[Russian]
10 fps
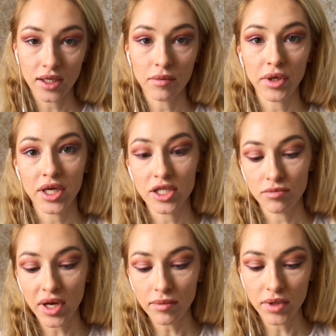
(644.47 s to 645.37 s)
так как
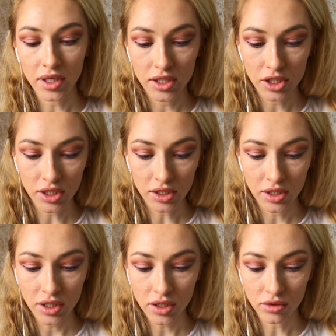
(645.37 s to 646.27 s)
макияж Барби, я решила
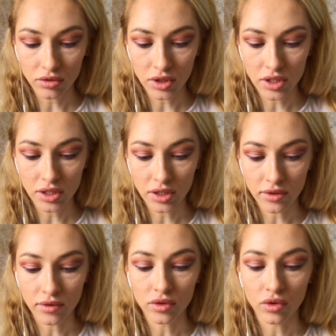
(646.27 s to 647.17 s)
не те, которые
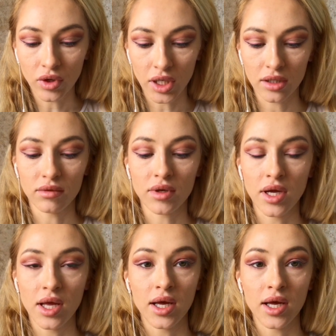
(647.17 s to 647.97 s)
делала до этого